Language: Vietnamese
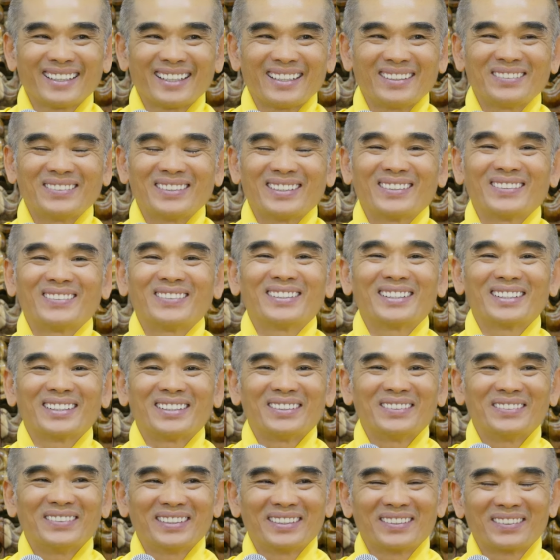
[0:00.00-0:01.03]
tại mình không có
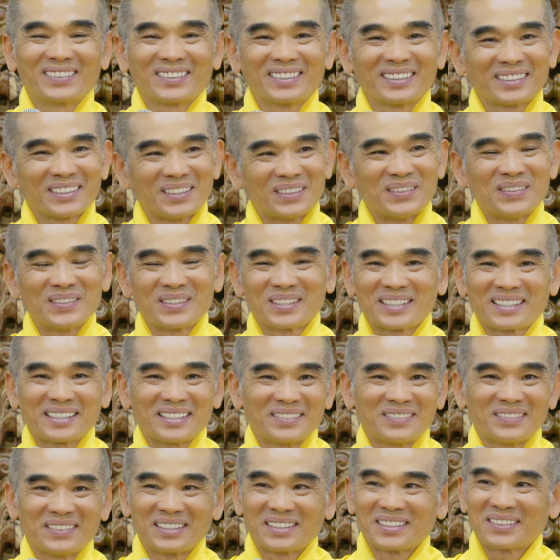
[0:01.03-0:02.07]
ngồi, mình không có tu cho
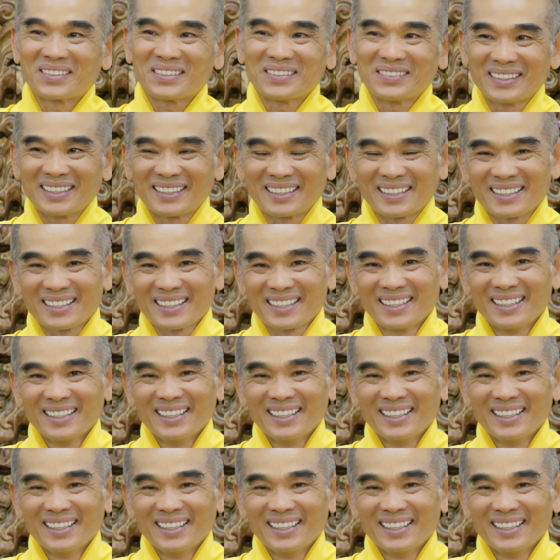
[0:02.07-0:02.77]
nên mình không có biết.